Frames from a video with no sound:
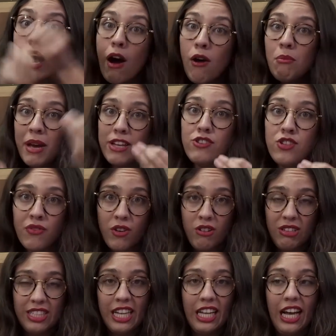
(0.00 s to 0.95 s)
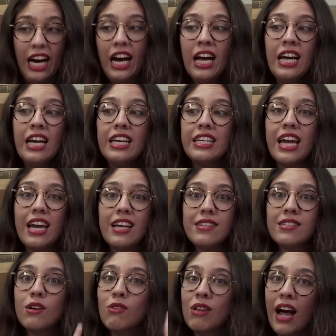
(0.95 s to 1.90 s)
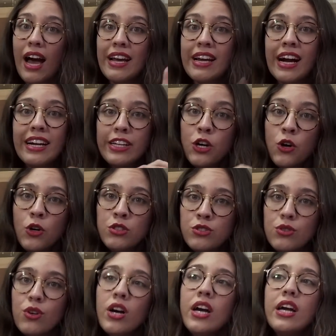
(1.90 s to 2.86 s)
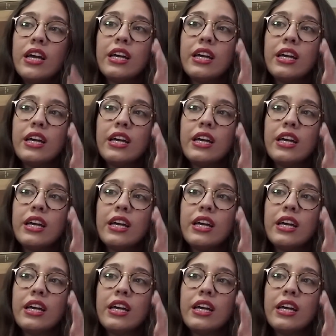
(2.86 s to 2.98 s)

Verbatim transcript: realmente vão até lá e eles estão lá em carne e osso.